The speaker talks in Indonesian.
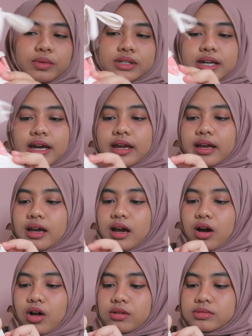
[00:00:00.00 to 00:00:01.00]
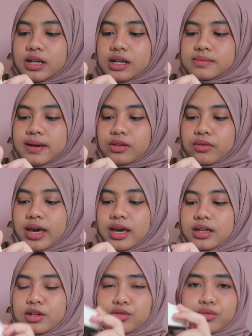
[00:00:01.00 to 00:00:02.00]
cuman sayangnya ya kalau misalnya sepatu
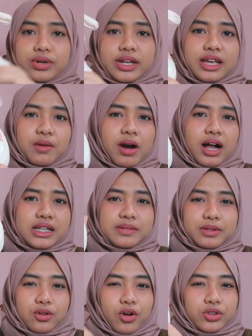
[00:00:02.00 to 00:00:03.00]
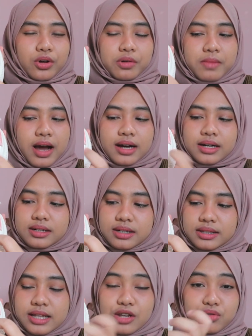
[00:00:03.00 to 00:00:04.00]
kayak gini tuh ininya bakal cepet kotor
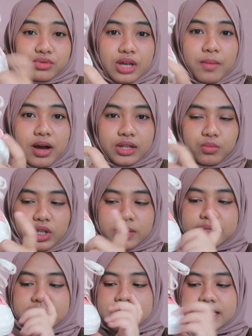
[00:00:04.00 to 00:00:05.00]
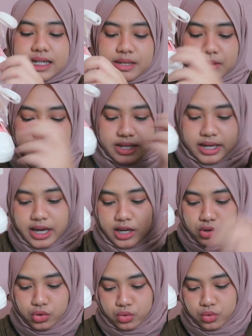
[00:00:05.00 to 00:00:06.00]
banget dan susah banget buat dibersihin biasanya
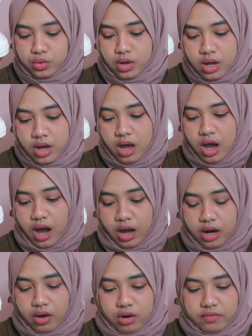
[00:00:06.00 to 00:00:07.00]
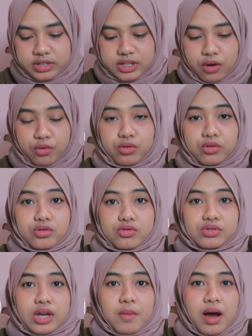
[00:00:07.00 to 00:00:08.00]
kayak gitu karena Converse aku dulu tuh
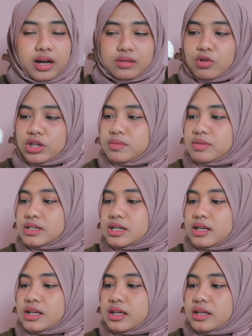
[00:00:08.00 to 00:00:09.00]
susah banget buat dibersihin